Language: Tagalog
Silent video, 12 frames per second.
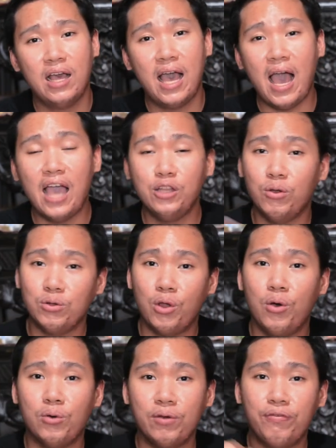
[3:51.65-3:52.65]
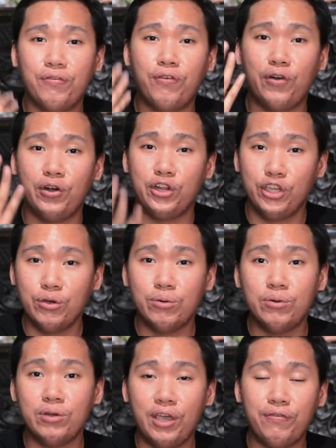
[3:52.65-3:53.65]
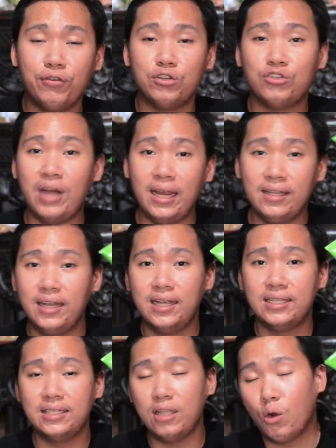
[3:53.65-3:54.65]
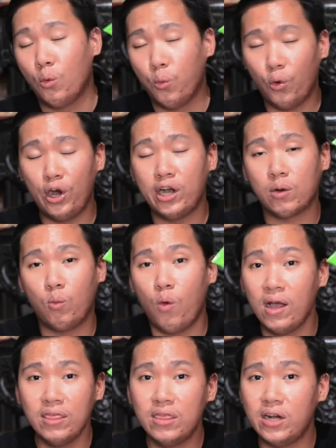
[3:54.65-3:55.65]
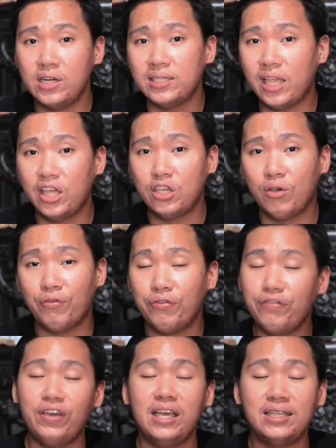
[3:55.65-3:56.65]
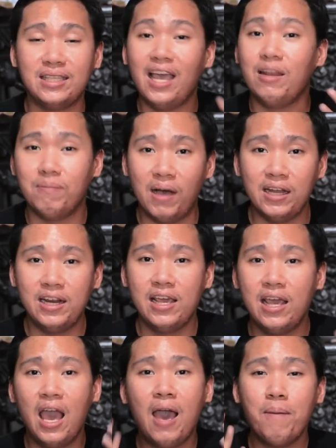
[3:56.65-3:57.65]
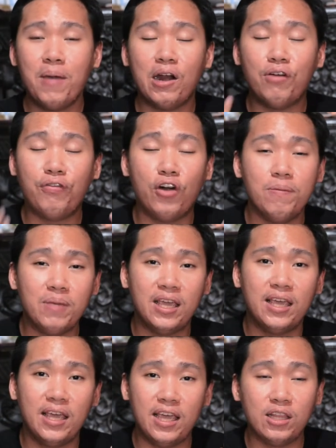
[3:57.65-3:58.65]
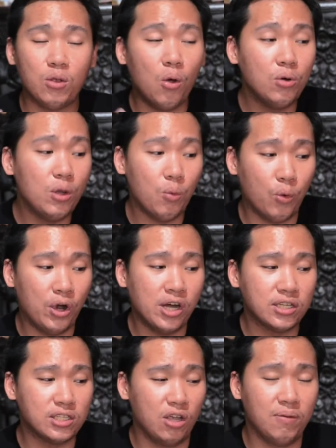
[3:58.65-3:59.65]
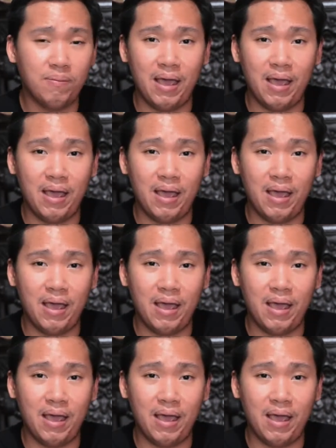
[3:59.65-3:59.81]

I don't know for you if you tried this, nag-work wonders sa inyong face and body. Pero for me, it only works on my